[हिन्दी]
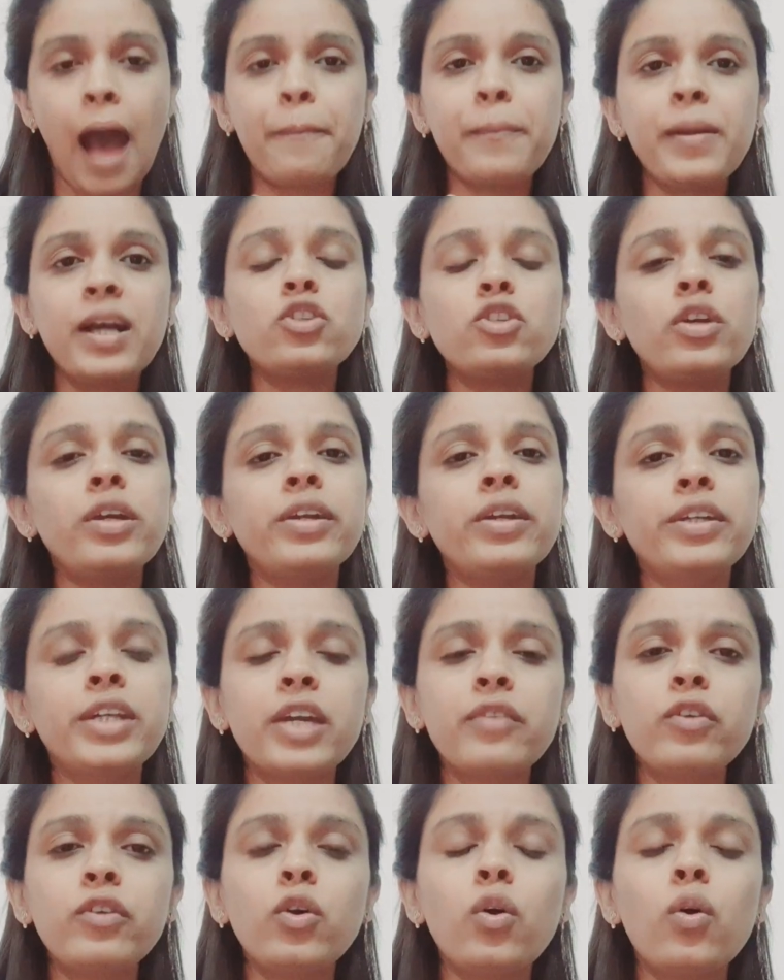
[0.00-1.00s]
आपका जो
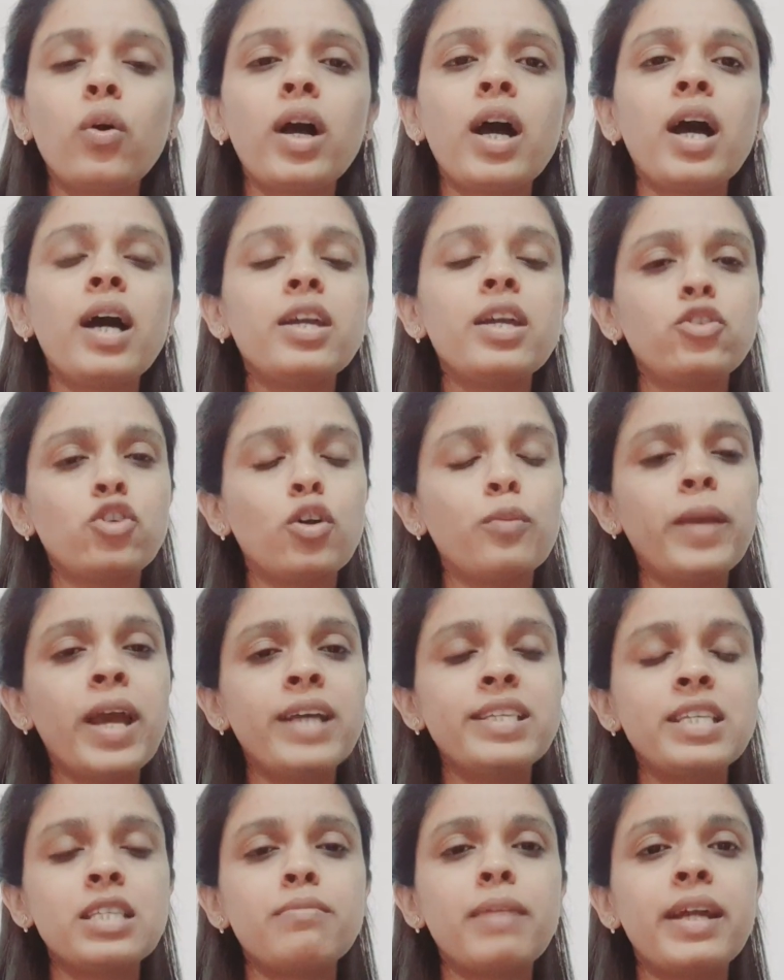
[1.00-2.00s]
इंटरव्यू होगा जो भी
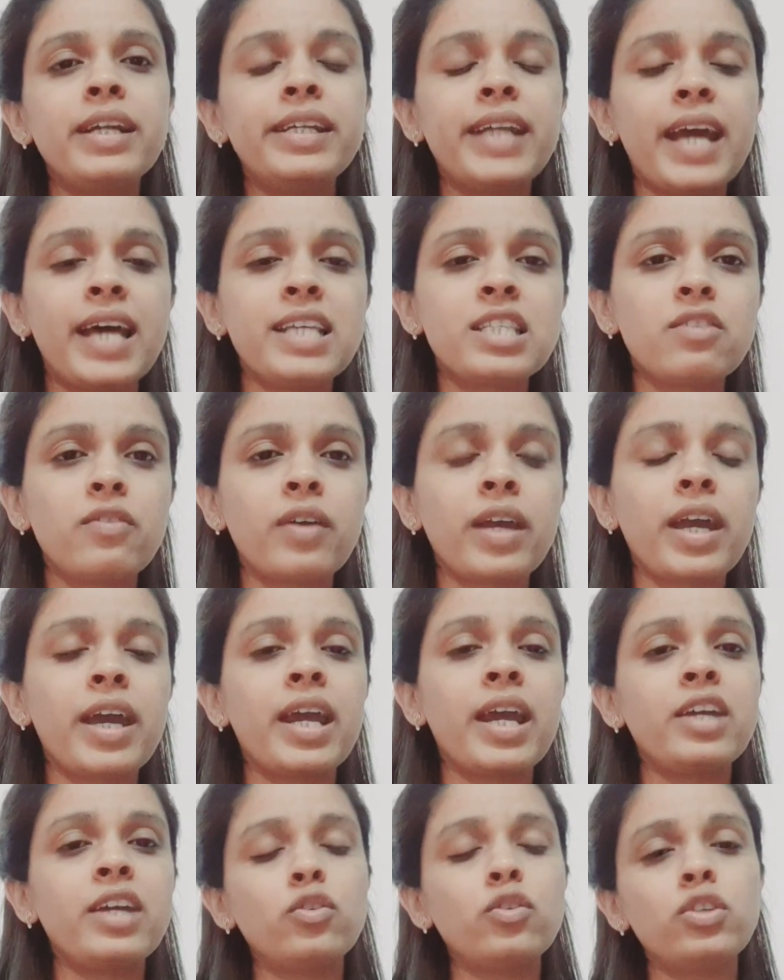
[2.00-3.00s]
असेसमेंट टेस्ट
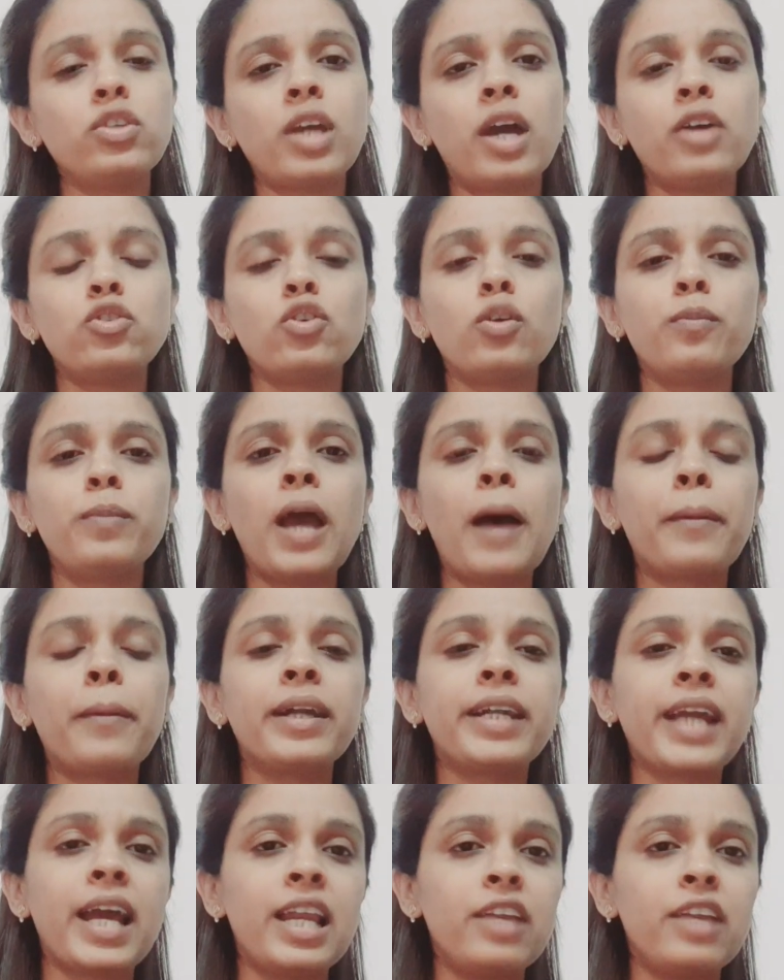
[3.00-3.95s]
वगैरह या जो भी आपका